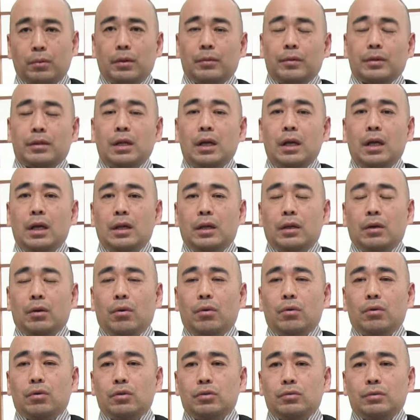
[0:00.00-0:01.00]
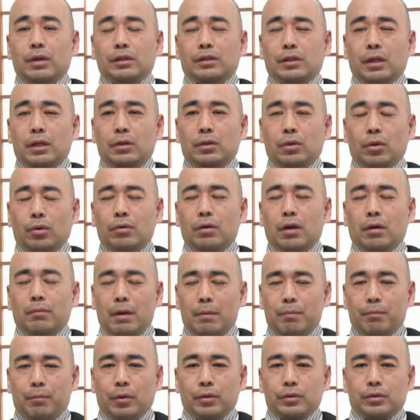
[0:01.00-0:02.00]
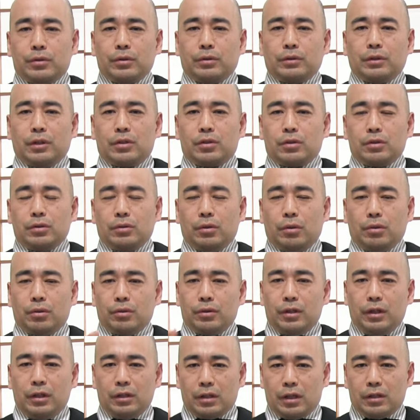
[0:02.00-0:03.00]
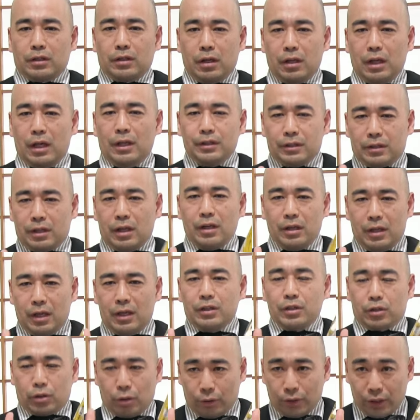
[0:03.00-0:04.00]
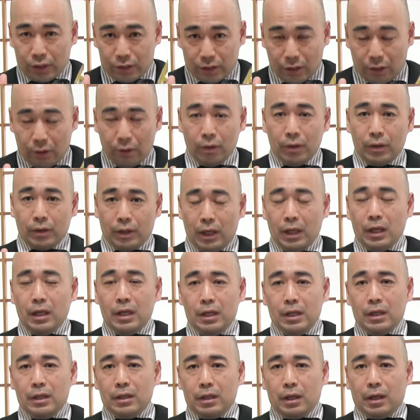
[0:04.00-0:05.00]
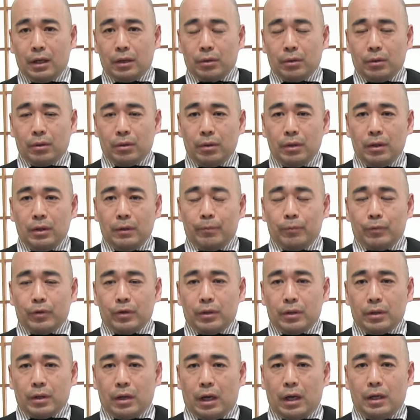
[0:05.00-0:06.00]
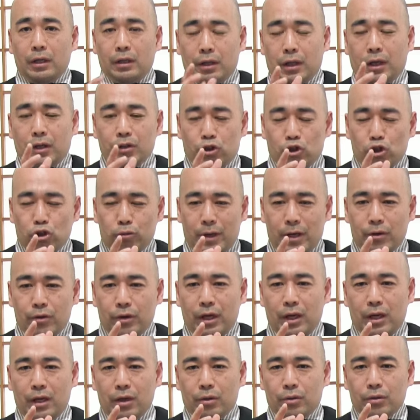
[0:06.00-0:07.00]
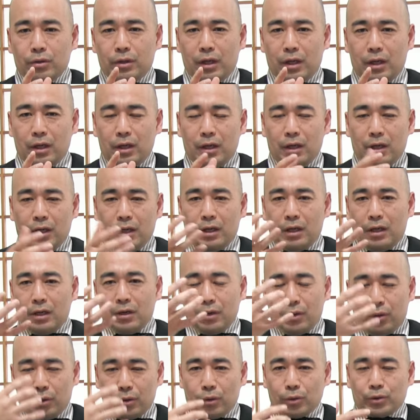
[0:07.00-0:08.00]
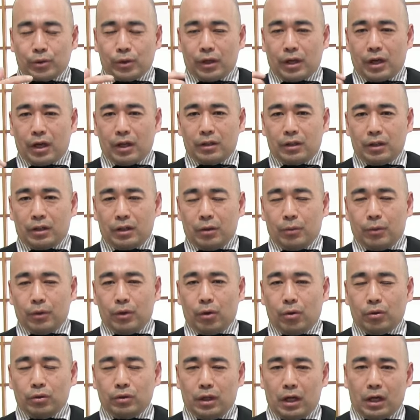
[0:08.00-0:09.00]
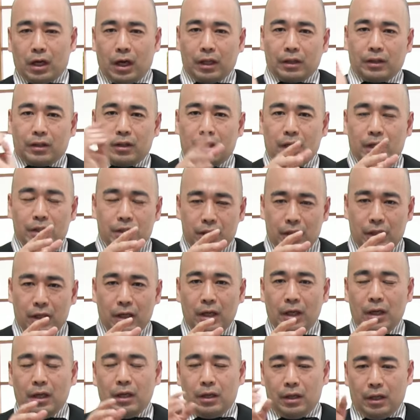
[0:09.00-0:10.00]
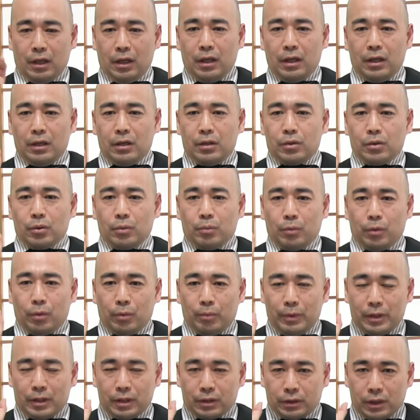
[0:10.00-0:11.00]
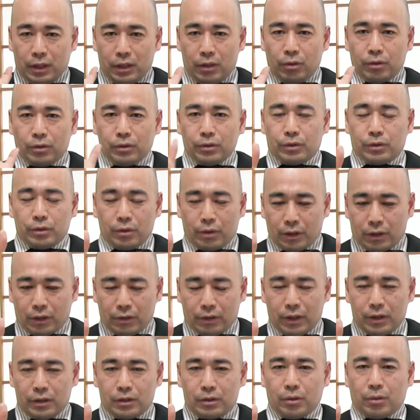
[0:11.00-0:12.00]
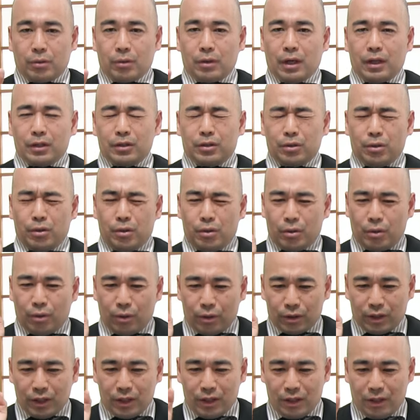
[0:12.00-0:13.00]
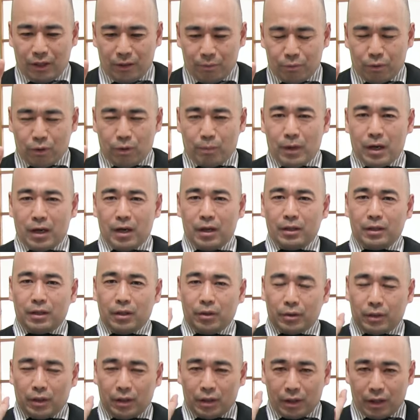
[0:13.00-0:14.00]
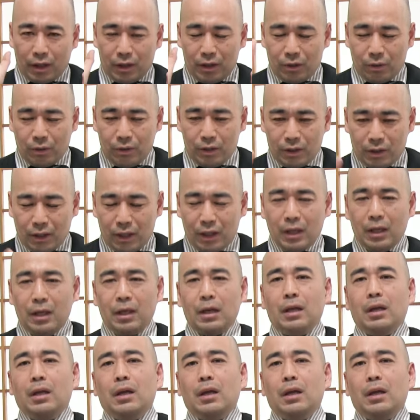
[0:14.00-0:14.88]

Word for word: 思います。います。日本軍は戦闘では滅法強くて中国軍に対して連戦連勝でしたよ。ね。あの、相手が10倍の兵力で、えー、襲いかかってきても日本軍は勝ってだし、ね。そう、もうめちゃくちゃ日本軍強かったわけです。ところが情報戦に、プロパガンダの戦いにおいて、